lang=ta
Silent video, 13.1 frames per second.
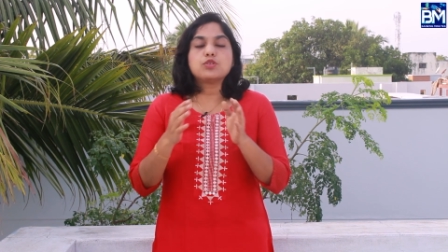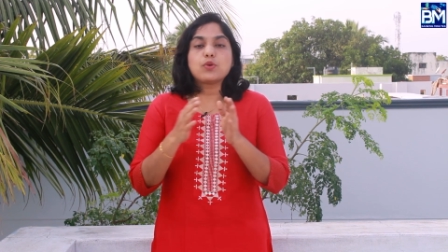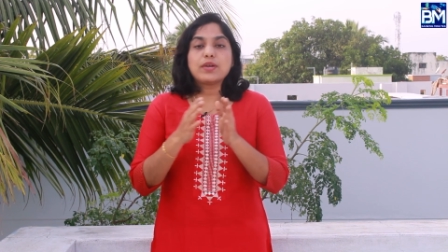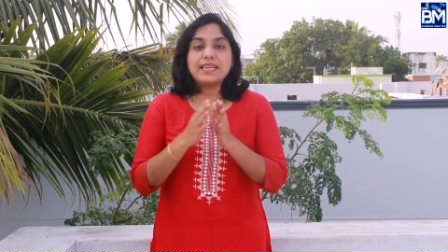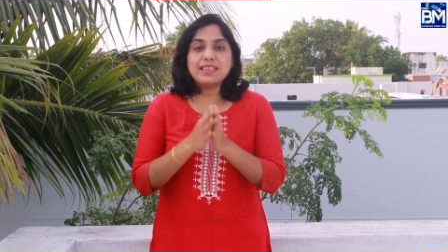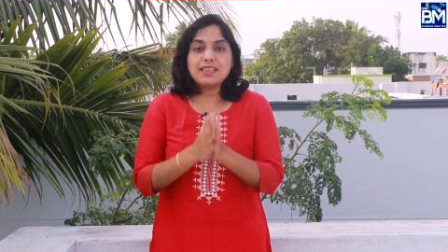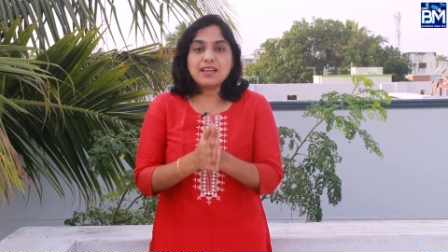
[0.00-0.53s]
ஸோ
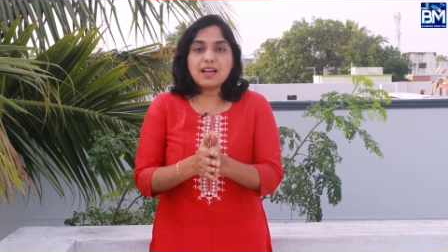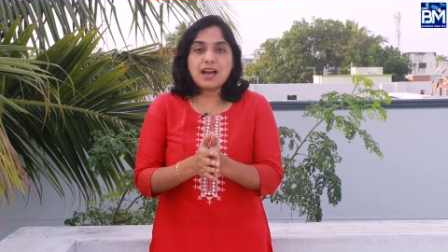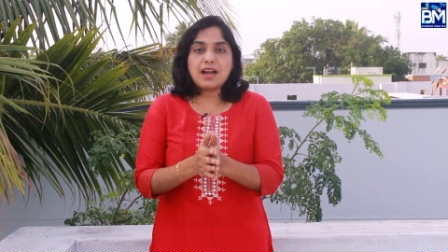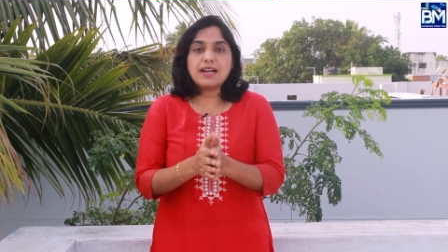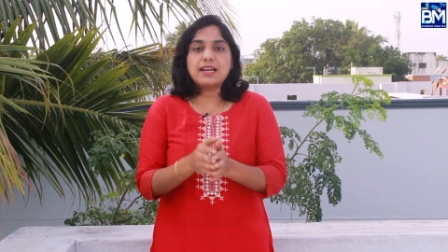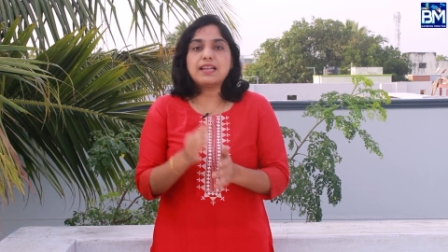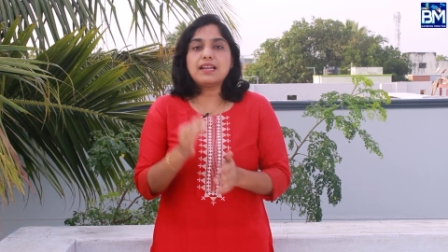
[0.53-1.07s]
இந்த
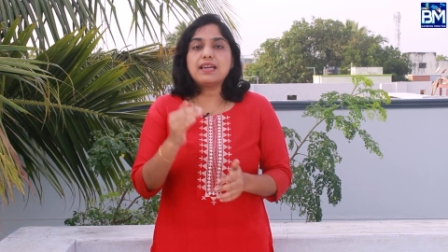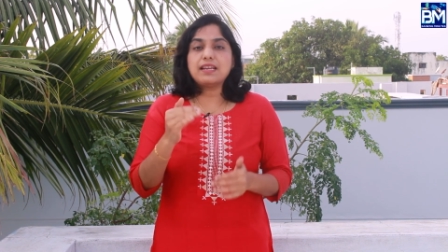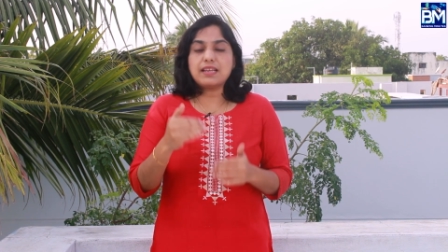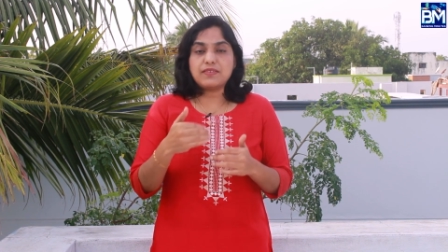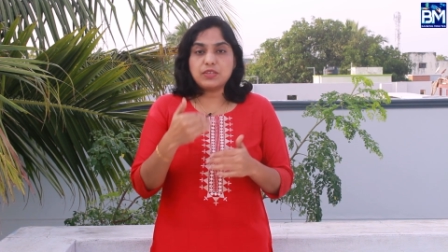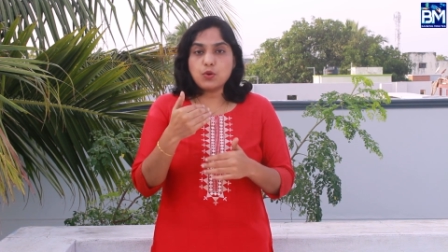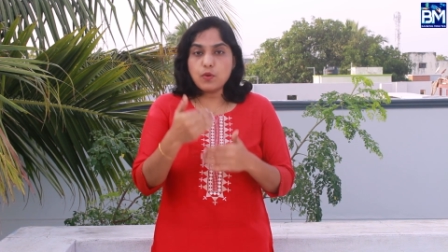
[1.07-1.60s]
கார்டில்
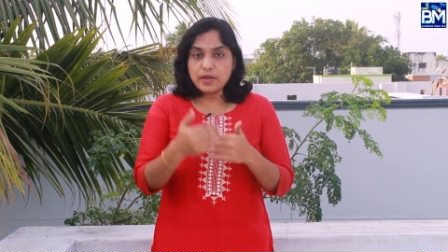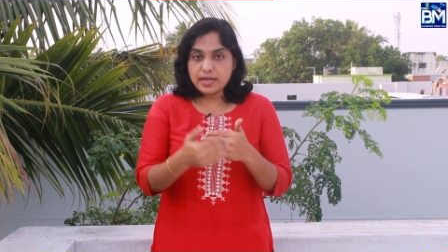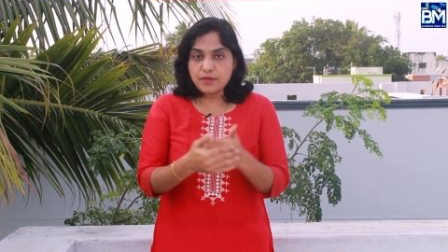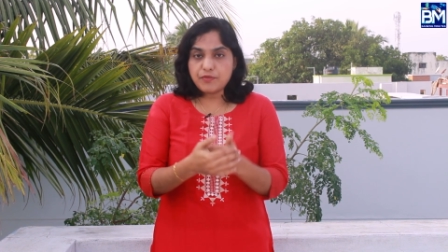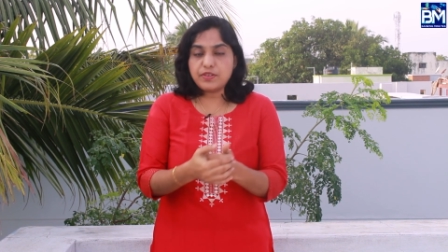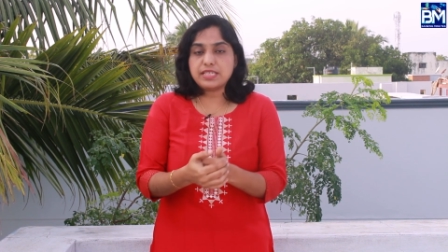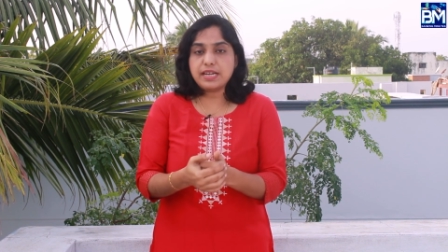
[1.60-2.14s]
நான் வந்து ஓவர்
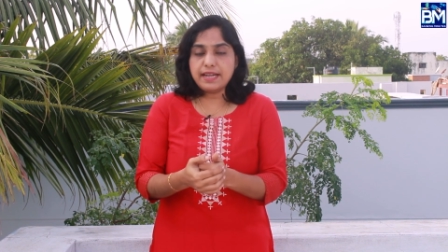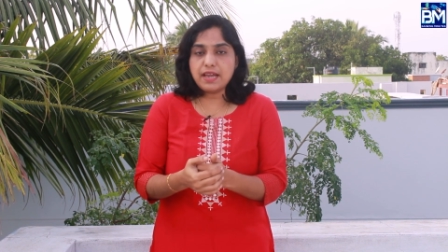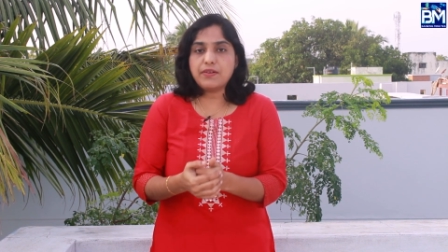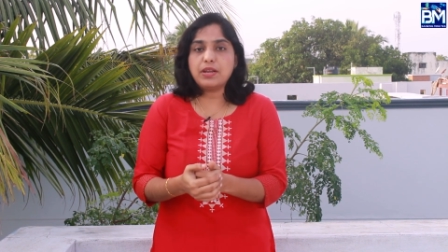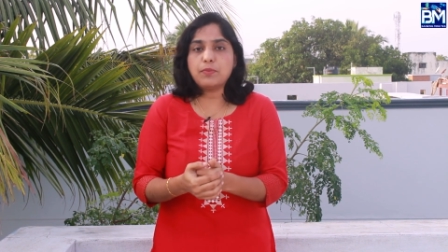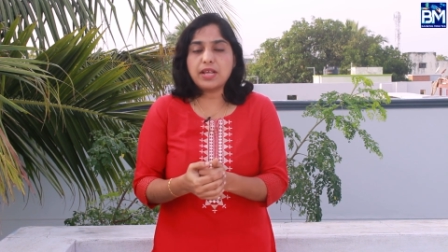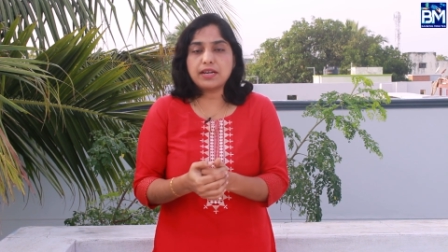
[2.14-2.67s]
டிராஃப்ட் ஃபெசிலிட்டி
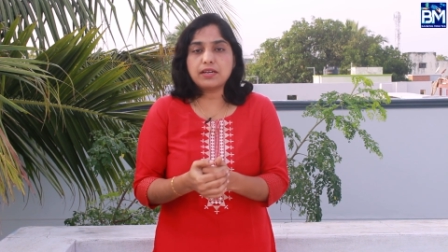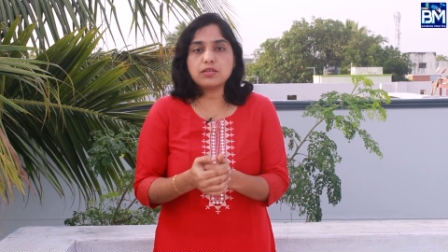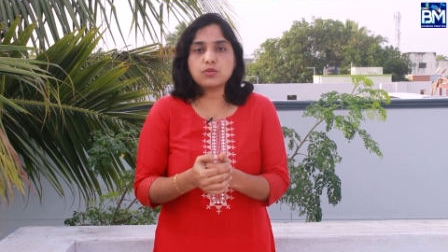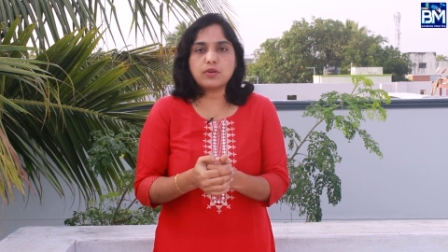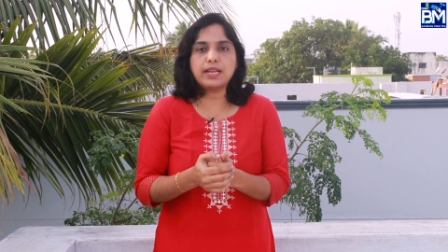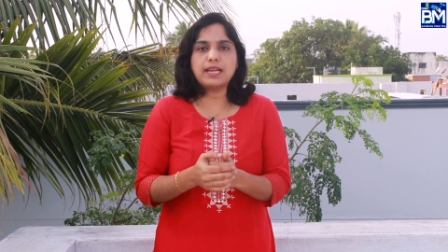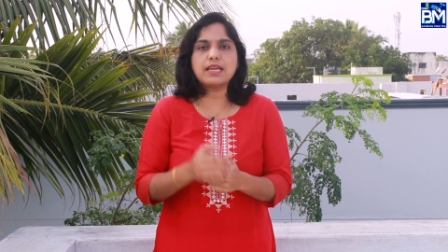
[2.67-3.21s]
அவைலபிளாக
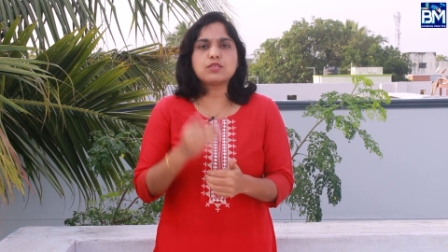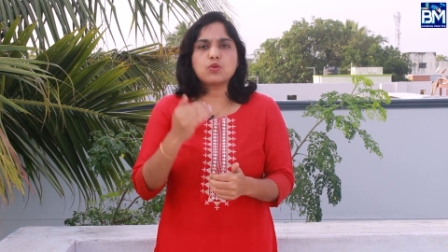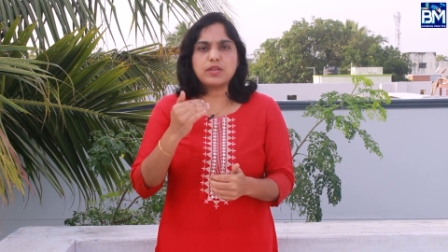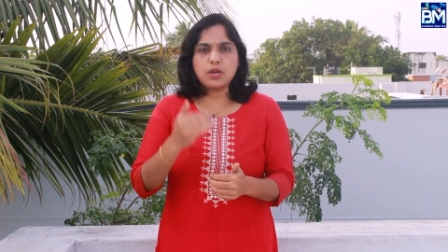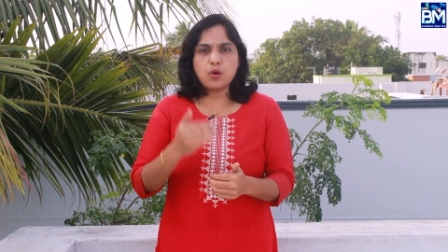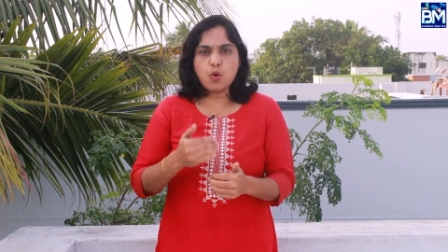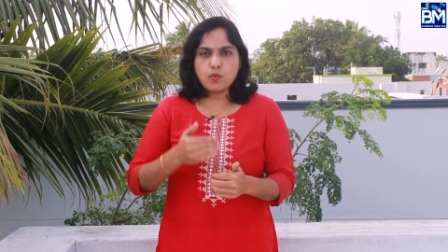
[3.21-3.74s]
இருக்குன்னு சொன்னேன் இல்லையா ஸோ
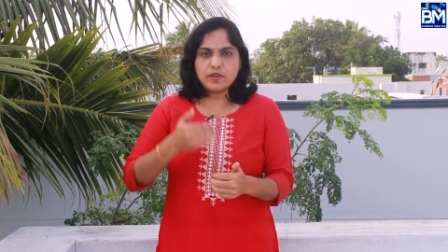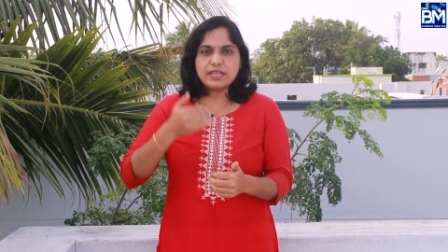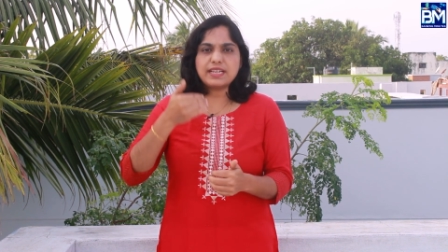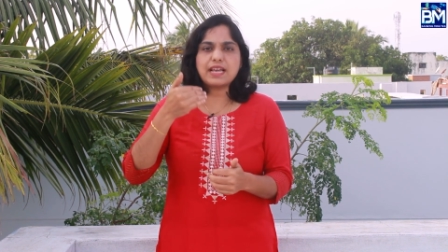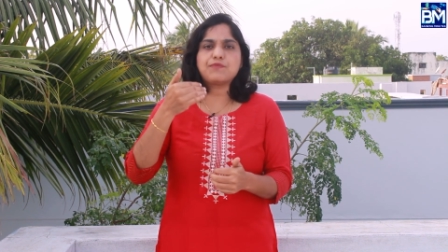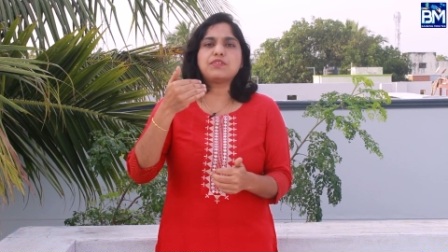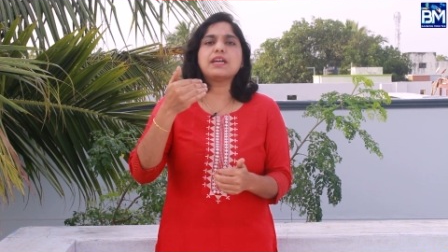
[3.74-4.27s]
நீங்கள் ஓவர்
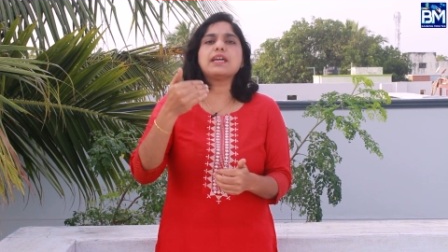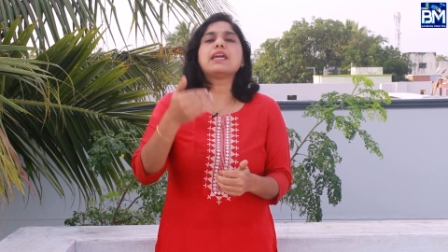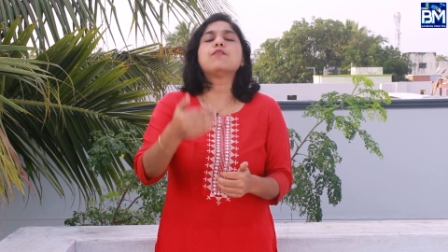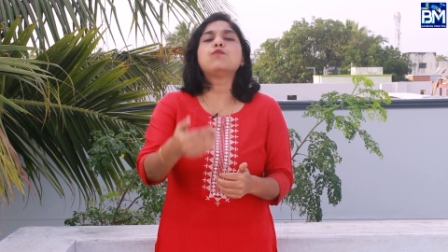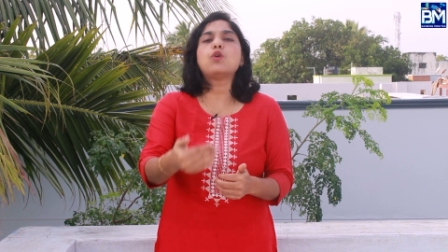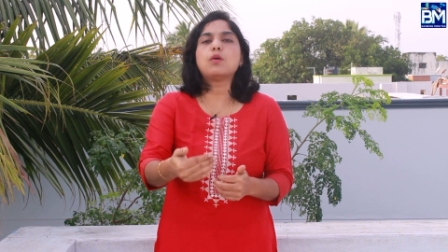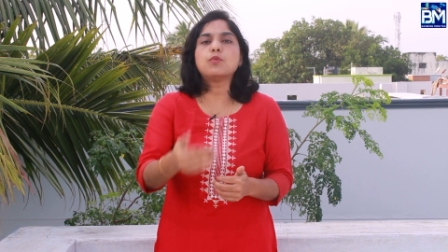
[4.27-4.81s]
டிராஃப்ட்டாக
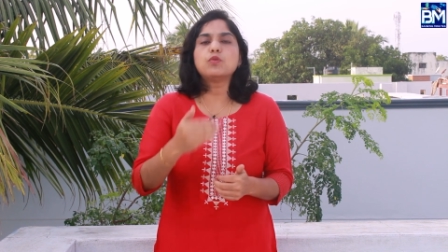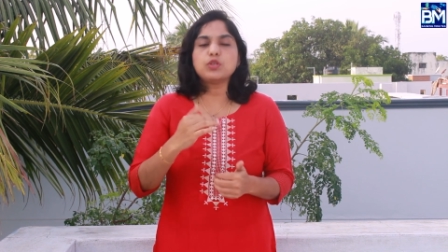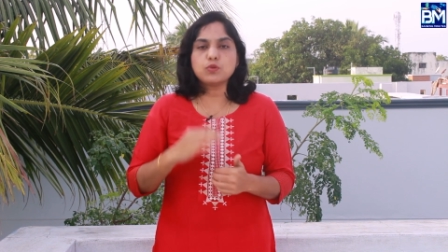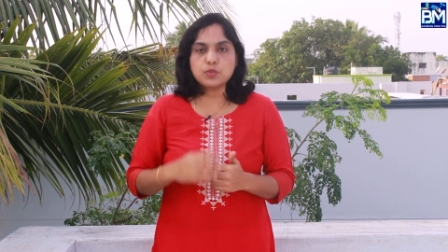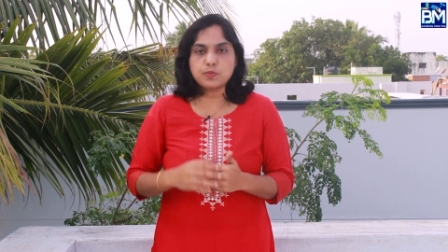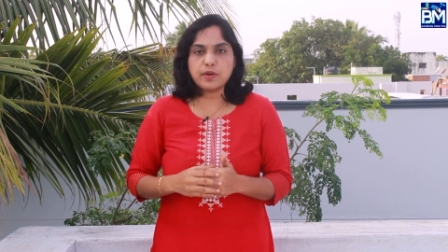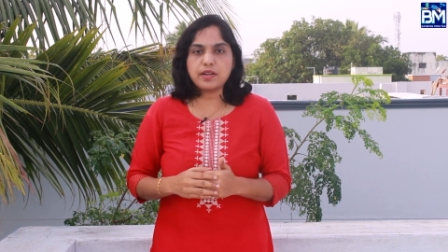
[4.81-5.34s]
எவ்வளோ அமௌண்ட்
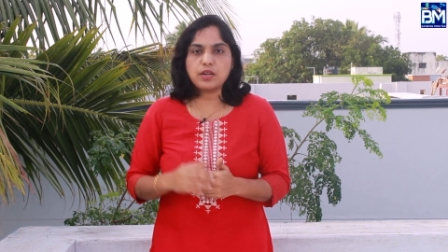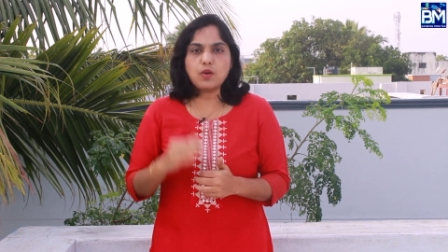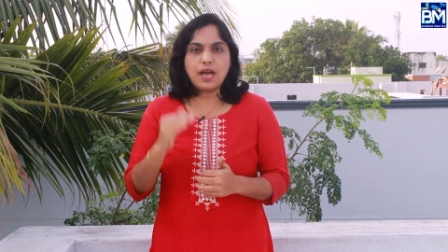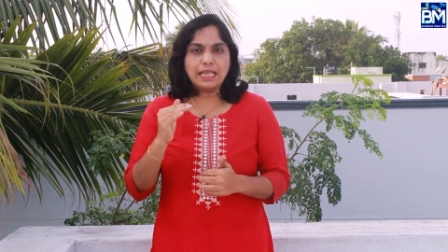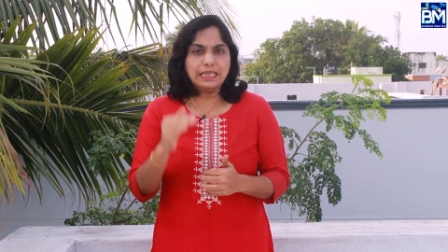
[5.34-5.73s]
யூஸ் பண்ணுறீங்களோ